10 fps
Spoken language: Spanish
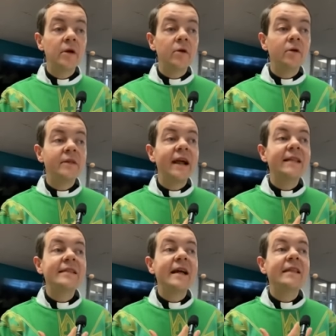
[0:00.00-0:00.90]
Con
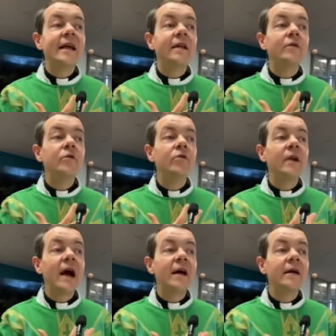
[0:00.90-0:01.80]
tanta
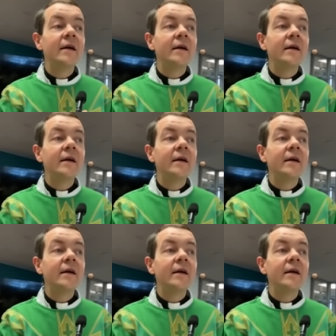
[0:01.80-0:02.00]
ternura,